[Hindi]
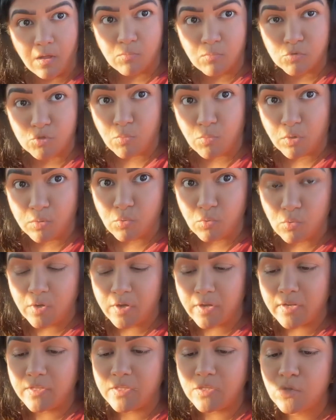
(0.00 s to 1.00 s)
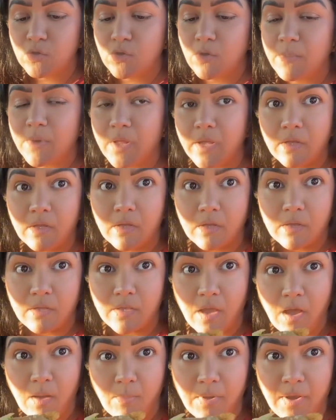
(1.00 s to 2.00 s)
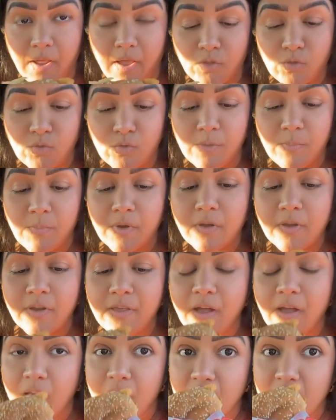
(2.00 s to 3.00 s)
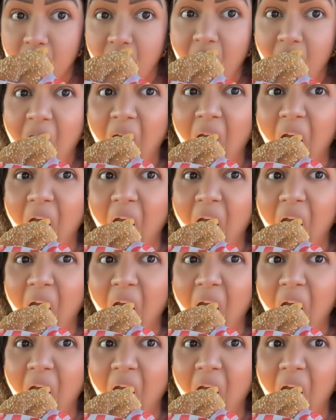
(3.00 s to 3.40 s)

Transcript: मुझे बहुत भूख लग रही थी तो हम लाइक यहाँ पर आए तो ये बर्गर ही खा लेते हैं